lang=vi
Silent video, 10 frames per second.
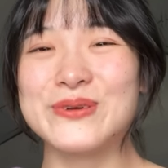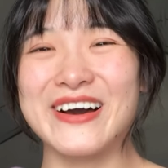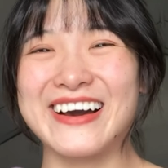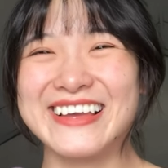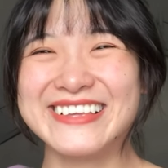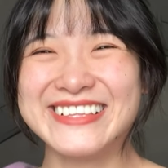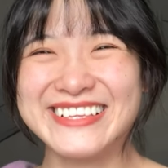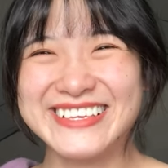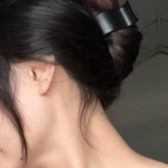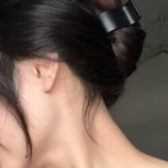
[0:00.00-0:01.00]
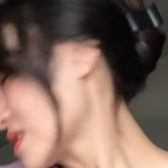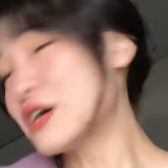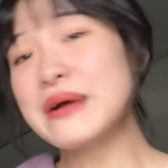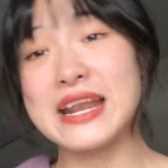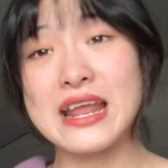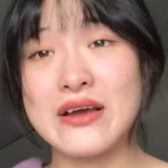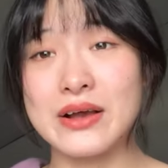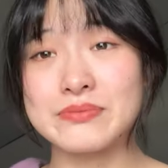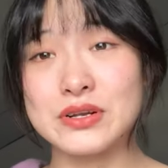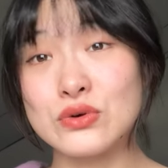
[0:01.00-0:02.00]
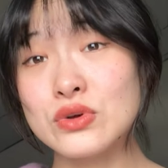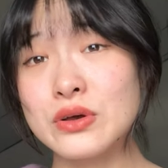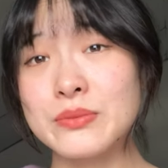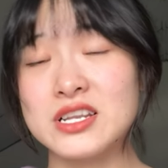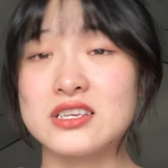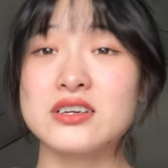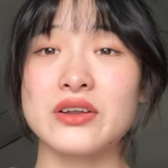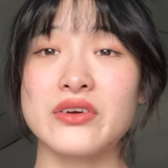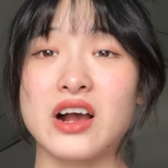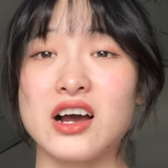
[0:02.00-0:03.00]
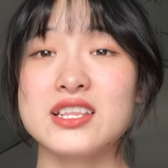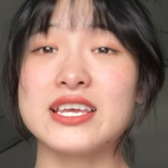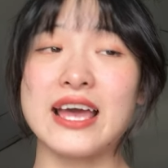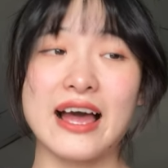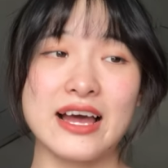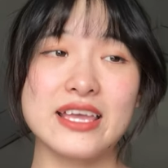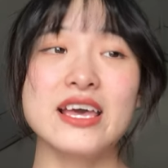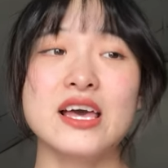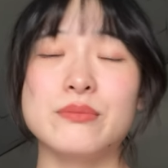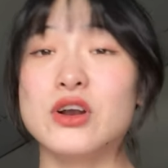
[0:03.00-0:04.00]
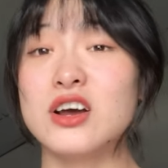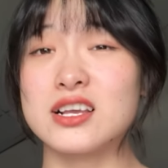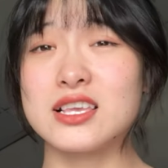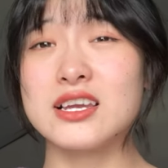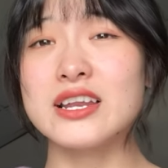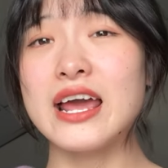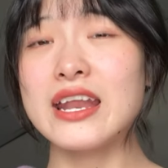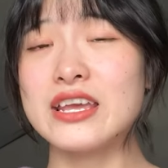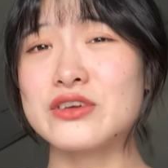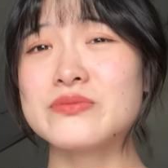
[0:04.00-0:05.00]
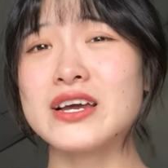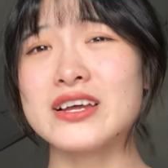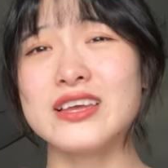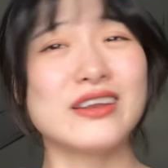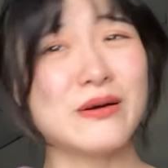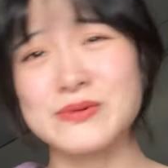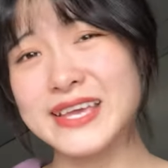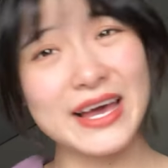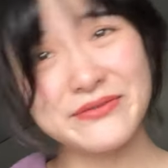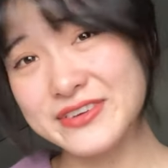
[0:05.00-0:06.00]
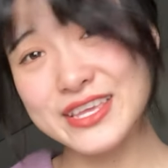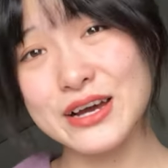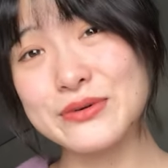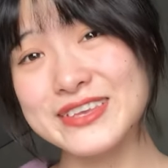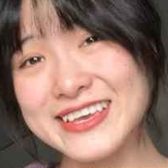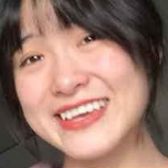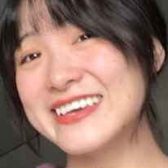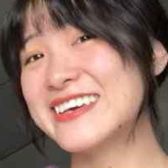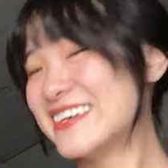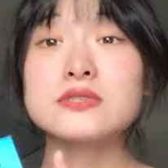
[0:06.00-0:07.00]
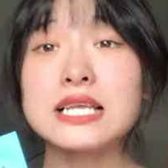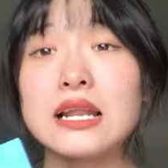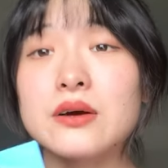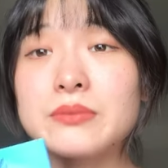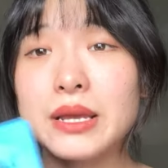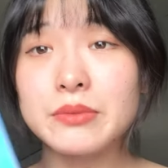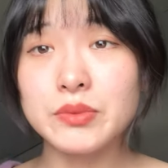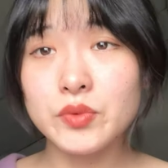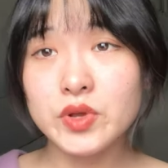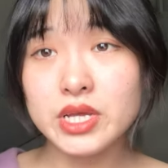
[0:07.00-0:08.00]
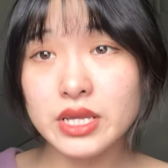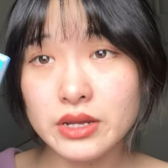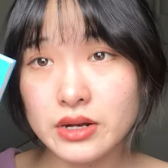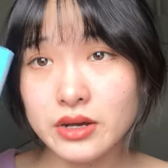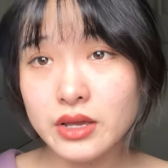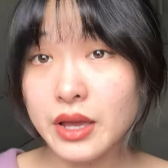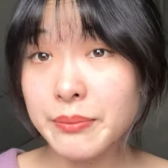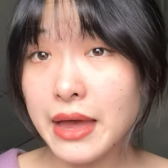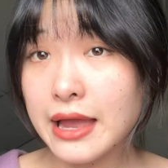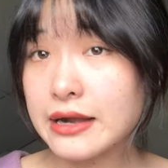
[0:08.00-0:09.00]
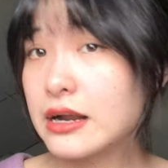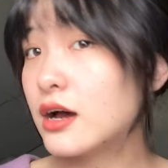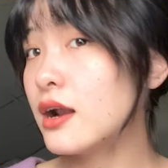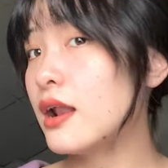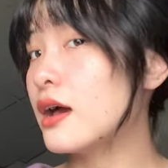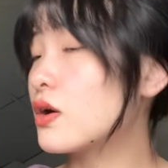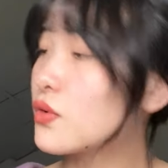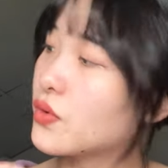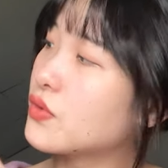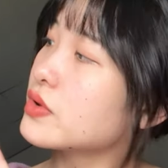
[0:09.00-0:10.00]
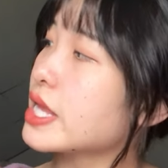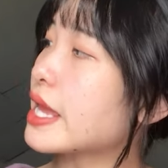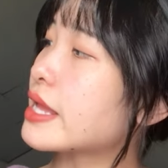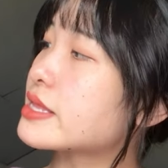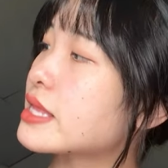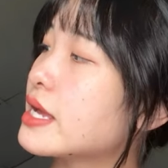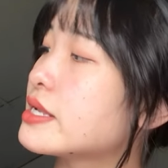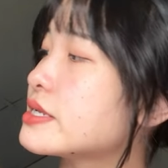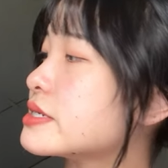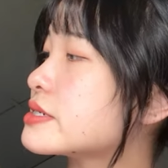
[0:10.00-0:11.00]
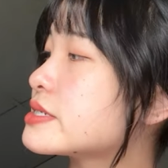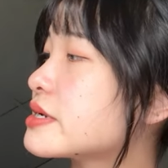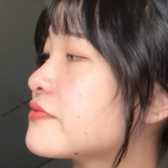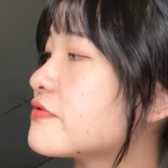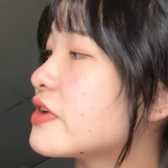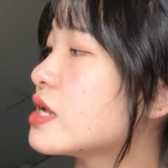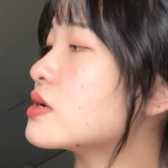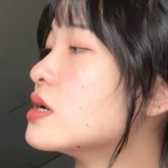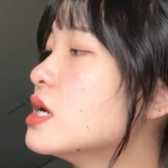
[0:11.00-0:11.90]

loại các bạn nào gặp tình huống giống mình chưa nếu có thì hãy bình luận dưới đây để chúng ta có thể đồng cảm với nhau nhé. cuốn sách hôm nay mình muốn giới thiệu đến các bạn đó là cuốn nhẹ tên giữa Jim ven